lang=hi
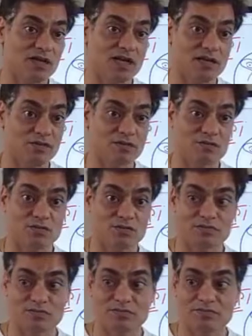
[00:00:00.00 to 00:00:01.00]
बोले कि तू
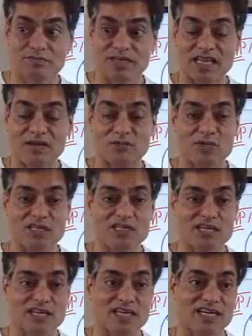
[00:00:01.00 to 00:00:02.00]
बता मुझे
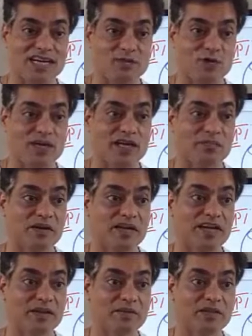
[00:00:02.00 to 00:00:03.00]
ये चक्कर क्या है तो एक
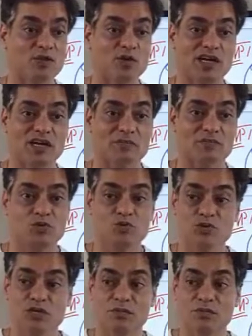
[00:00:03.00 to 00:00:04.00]
एक, एक बंदे को एक एक
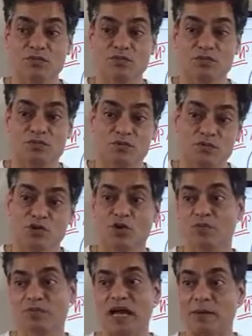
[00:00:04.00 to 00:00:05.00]
दूध की बूंद बूंद
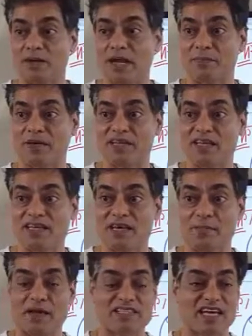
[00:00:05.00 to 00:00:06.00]
नोप नाप नाप के
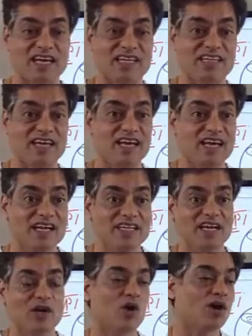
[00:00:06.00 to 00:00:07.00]
देती है पैसा लेती है
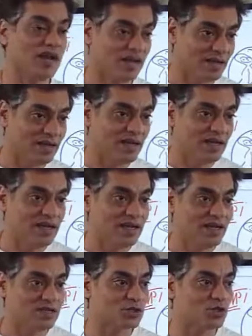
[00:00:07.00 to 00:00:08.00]
ये कौन है
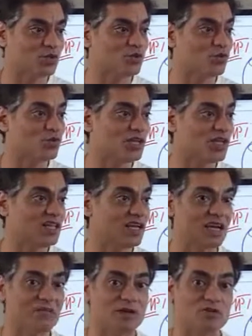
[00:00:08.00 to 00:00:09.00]
इसको तो दूध
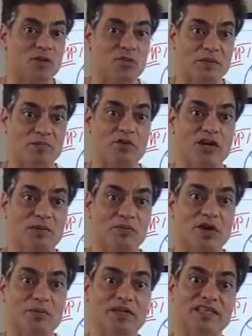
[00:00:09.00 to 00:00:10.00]
देती है कई बार तो अपना पूरा का
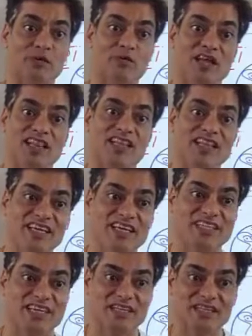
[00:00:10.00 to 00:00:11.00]
पूरा बर्तन उड़ेल देती
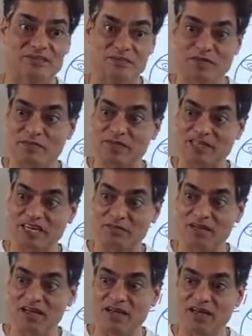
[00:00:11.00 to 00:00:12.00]
है इसके
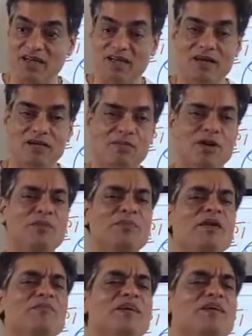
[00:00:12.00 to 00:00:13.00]
बर्तन में बोले
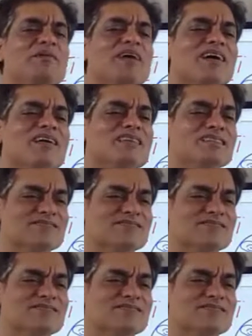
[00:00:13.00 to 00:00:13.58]
प्रेमी है मेरा